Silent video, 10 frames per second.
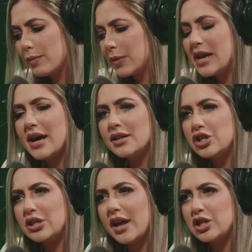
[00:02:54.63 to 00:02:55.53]
clica
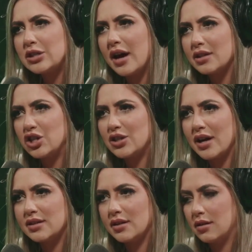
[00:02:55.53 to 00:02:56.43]
nesses três
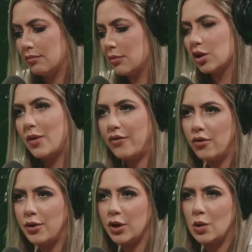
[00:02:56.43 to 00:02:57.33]
destaques aqui. Manda uma
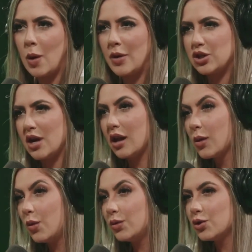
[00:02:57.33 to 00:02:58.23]
foto, que normalmente é
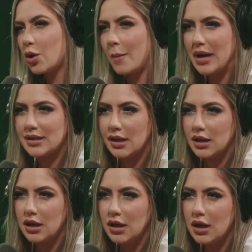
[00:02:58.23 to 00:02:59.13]
alunos, comece
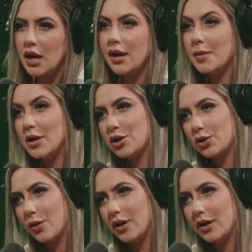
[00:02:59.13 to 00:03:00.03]
aqui e minha
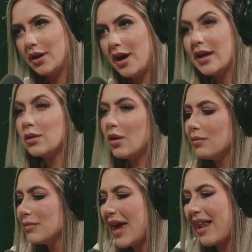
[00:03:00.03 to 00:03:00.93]
história. Então,
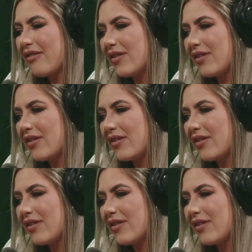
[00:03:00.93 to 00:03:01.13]
ela, ela